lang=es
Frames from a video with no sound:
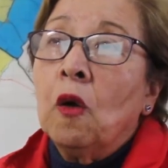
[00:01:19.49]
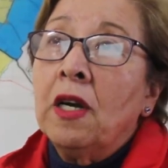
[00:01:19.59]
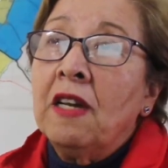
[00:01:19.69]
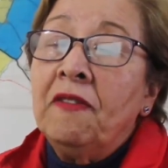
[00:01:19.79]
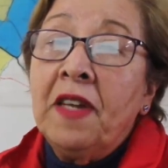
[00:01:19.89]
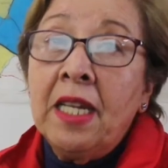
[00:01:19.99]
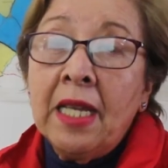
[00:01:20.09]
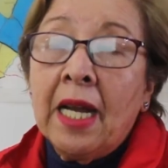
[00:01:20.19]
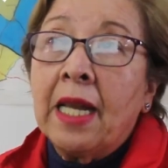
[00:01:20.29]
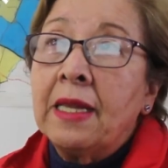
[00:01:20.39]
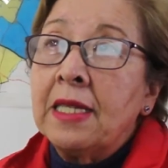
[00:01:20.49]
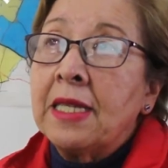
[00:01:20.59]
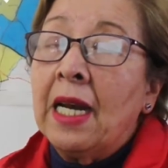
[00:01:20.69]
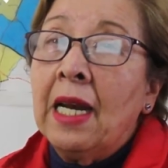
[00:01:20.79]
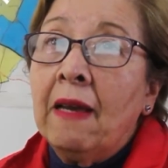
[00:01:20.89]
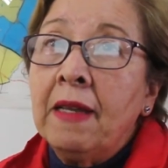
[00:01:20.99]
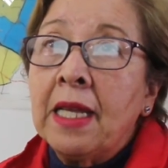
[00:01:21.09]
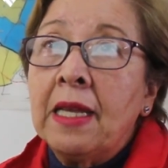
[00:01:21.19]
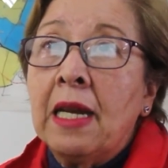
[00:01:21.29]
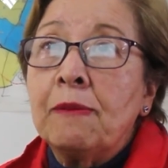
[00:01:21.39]
Con el fin de garantizar el
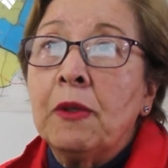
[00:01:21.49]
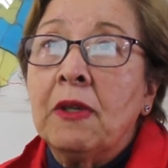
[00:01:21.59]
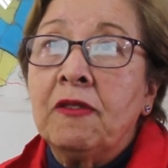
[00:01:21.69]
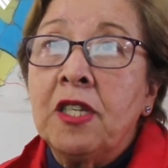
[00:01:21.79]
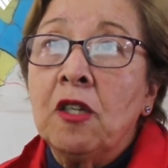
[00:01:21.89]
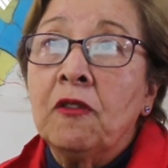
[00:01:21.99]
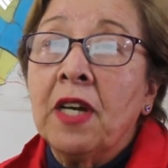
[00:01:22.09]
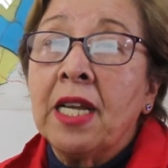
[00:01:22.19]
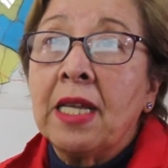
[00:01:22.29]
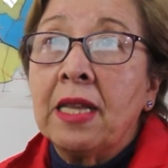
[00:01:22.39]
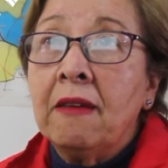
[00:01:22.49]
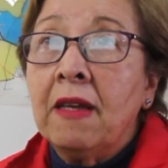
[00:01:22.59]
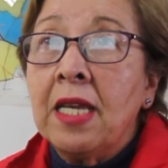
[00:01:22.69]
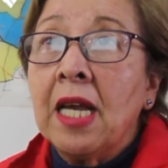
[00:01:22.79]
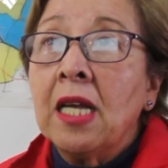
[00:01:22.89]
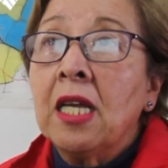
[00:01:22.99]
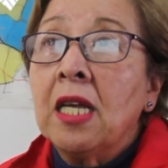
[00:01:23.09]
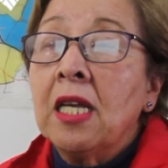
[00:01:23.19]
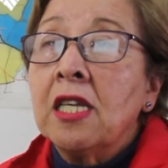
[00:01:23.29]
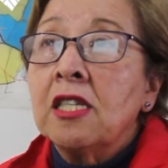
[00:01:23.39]
hábitat de la población facatativeña,
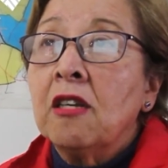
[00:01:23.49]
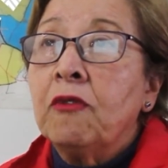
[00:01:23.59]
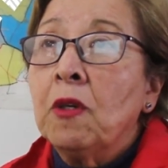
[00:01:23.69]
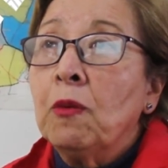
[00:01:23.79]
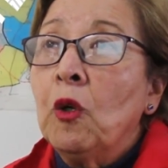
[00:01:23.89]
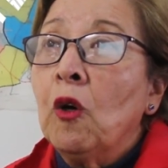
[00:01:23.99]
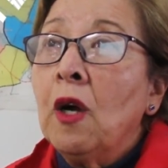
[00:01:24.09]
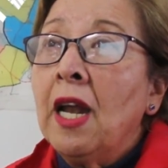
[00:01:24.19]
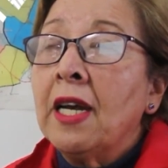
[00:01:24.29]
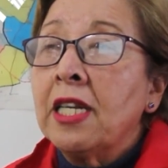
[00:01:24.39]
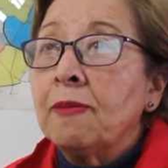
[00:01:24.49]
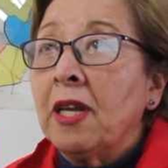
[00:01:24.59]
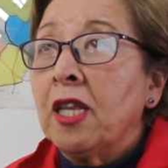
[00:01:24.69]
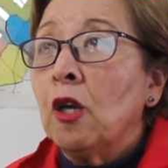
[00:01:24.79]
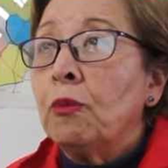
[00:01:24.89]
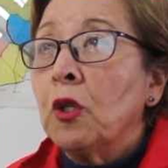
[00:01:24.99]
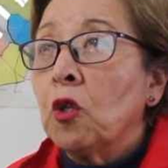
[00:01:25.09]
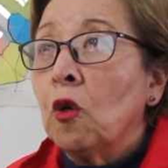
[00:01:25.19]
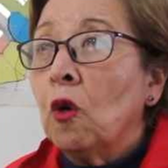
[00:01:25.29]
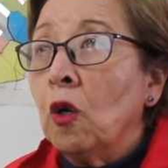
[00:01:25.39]
se formuló el respectivo
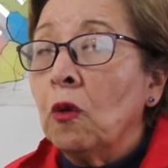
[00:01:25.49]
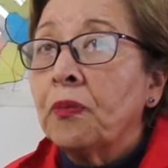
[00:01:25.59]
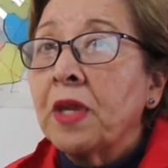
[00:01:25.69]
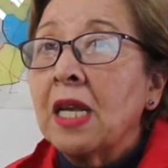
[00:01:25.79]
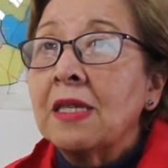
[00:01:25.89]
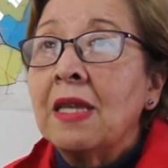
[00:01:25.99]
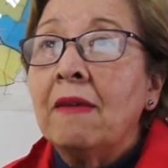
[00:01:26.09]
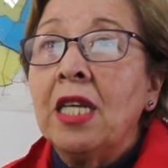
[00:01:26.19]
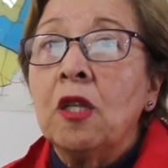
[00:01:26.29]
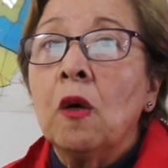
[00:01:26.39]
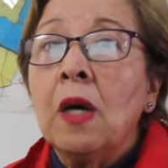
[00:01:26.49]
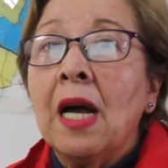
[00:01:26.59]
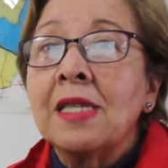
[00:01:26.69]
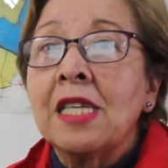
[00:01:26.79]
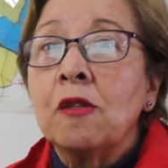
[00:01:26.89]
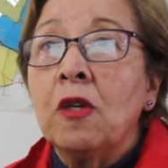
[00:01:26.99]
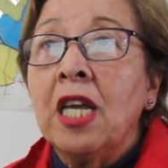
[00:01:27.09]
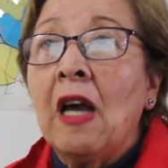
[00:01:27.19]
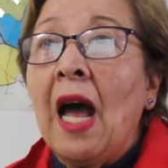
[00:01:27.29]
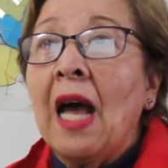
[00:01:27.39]
protocolo. Se brindó
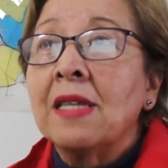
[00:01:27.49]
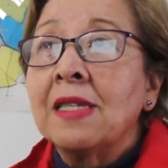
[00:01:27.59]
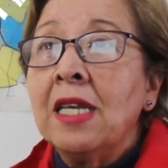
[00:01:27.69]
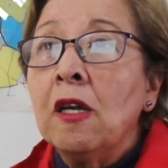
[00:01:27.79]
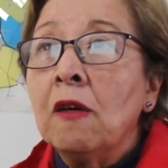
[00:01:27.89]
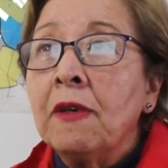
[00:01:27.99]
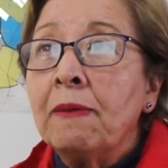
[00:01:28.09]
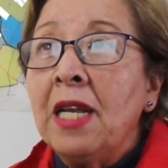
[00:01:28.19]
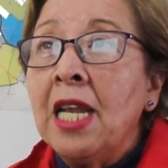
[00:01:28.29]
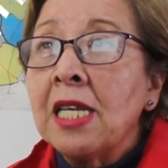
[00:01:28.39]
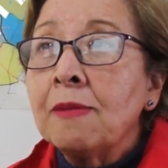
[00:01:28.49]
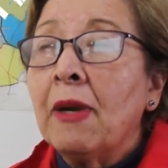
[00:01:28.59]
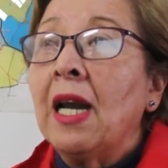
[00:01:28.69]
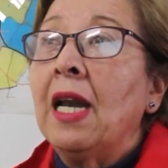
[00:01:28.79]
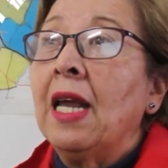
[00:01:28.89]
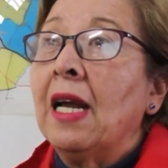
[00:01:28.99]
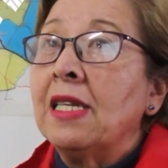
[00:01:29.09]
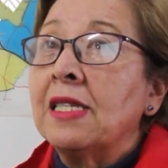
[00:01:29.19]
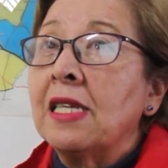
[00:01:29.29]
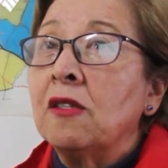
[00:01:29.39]
asesoría a cinco familias para la
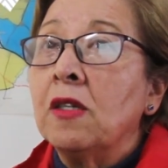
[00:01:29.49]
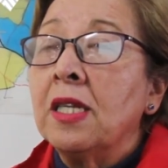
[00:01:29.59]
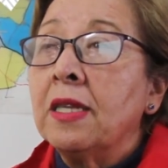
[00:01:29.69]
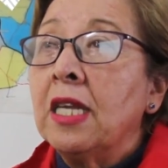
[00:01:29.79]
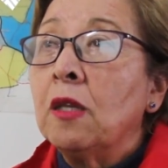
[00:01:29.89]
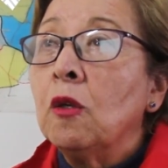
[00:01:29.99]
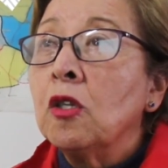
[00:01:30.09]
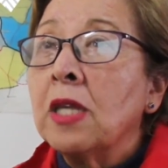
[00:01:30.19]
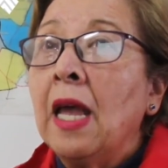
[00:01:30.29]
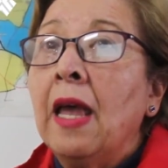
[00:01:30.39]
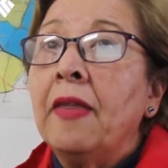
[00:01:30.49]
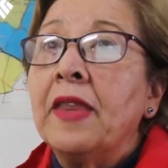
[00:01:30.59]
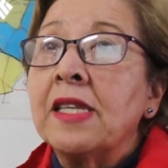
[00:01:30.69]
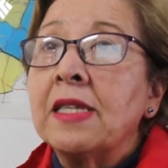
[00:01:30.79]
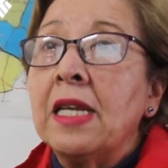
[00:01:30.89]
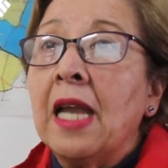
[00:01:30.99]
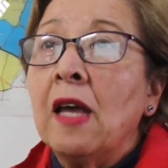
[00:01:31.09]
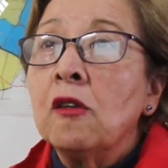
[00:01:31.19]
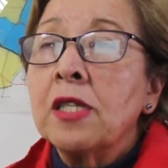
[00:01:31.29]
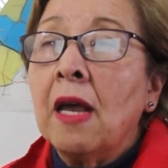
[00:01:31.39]
legalización de títulos
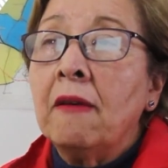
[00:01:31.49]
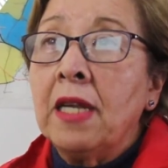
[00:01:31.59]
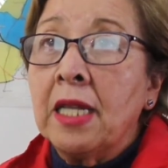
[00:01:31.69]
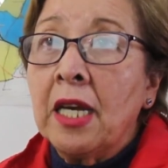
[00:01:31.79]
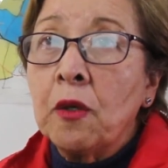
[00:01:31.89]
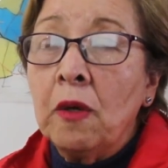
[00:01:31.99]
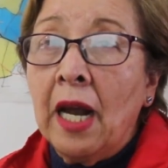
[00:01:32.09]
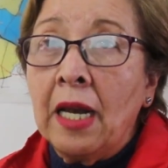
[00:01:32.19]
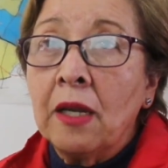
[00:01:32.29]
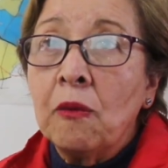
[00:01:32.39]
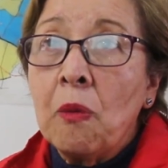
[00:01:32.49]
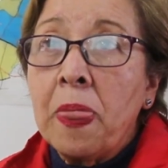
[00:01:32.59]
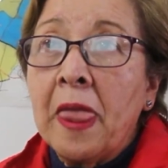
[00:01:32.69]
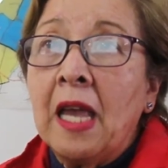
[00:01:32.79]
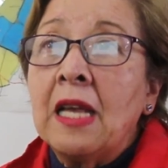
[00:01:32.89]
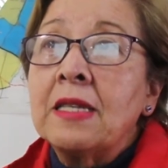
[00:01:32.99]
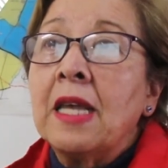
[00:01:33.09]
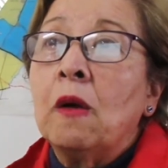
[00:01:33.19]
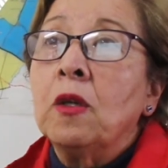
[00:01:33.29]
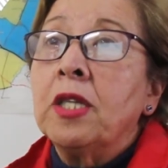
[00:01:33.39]
destinados a vivienda rural
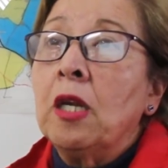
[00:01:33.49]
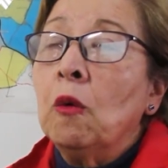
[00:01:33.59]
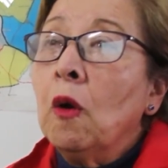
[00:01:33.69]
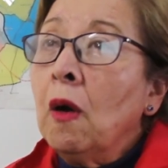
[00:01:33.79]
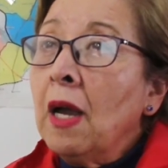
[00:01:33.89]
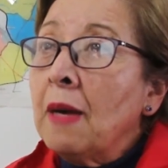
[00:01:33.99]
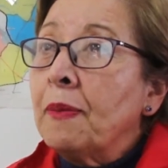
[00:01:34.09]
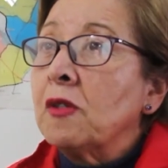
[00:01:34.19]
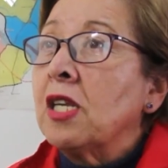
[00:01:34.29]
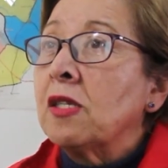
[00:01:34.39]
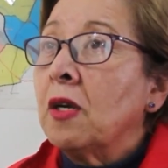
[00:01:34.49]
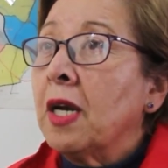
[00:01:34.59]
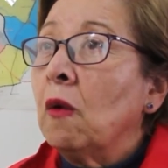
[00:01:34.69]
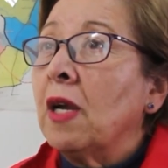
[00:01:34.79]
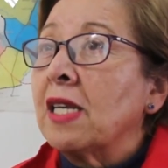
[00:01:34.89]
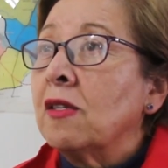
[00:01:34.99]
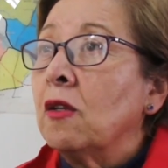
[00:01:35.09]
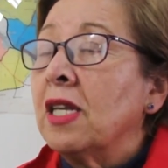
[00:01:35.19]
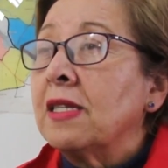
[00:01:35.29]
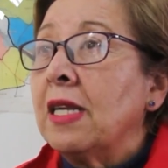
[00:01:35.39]
se continuó el proceso de
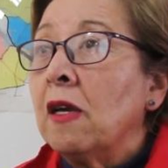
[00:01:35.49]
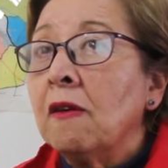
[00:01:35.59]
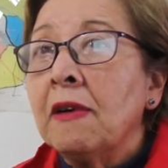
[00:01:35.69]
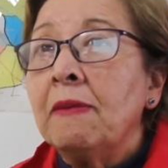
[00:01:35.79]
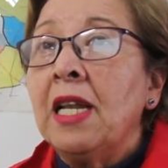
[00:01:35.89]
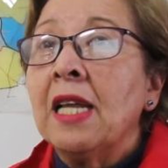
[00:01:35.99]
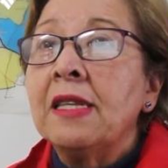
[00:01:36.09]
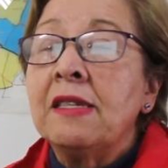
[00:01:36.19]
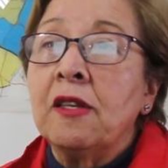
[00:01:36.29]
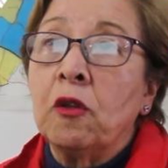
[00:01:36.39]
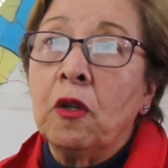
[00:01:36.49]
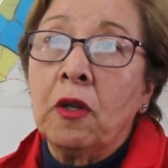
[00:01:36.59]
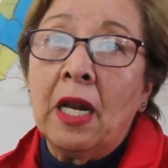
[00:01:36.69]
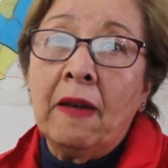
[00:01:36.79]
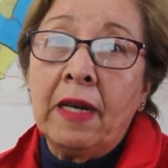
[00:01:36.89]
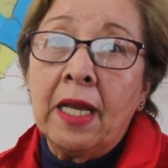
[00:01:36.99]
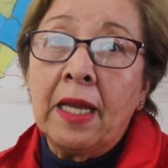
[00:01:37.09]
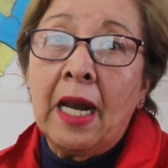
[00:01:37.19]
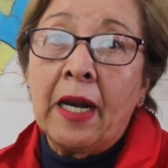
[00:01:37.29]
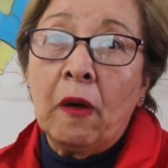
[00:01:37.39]
reeducación de cinco familias del sector de la Virgen
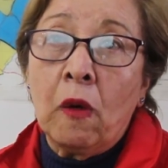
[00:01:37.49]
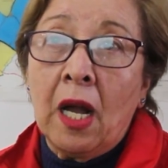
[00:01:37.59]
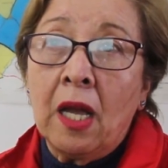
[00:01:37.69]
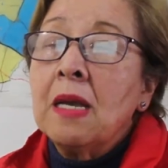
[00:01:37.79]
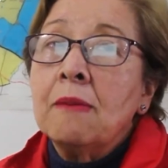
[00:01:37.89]
de la Roca.